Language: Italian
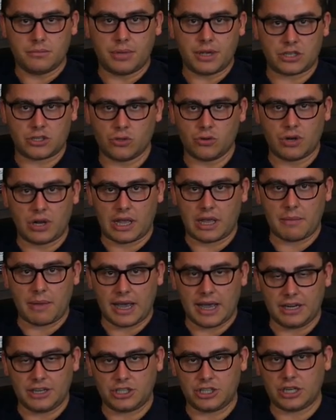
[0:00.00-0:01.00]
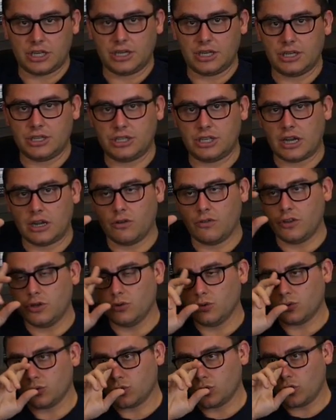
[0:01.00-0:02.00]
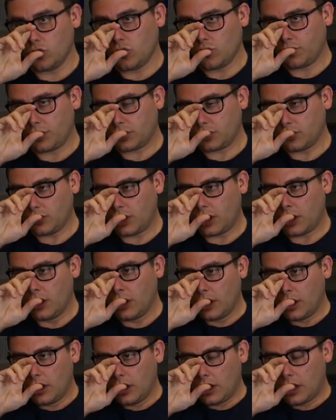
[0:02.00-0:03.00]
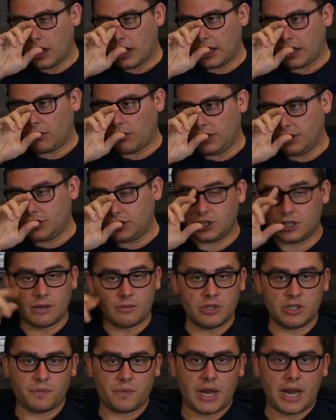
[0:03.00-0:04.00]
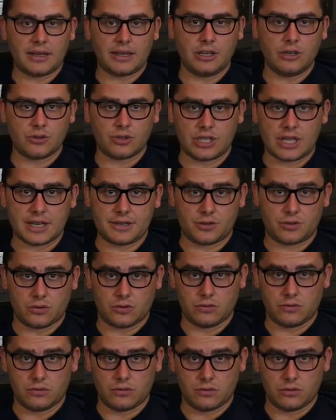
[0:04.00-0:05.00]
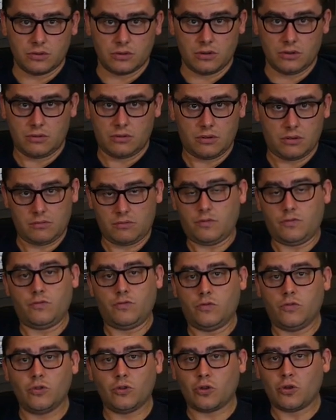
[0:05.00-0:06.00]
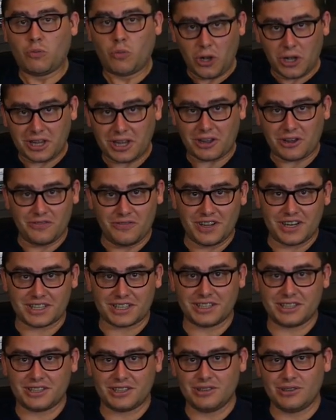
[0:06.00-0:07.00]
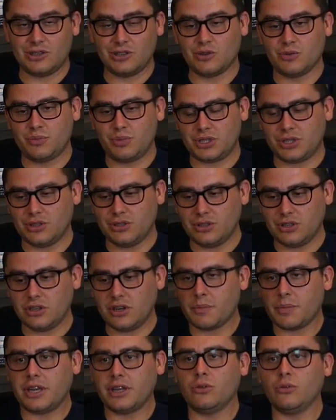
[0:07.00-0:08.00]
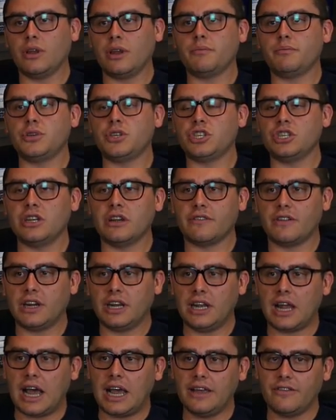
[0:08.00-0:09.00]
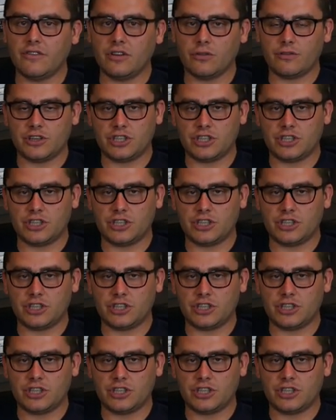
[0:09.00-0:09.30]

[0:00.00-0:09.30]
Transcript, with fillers: persone che magari ci, ci, hanno venduto un sogno, persone alle quali ci siamo ispirati, io stesso. No? Ho avuto molte conversazioni con persone che dicono: ah, perché tu eri in piscina a fare i live, lo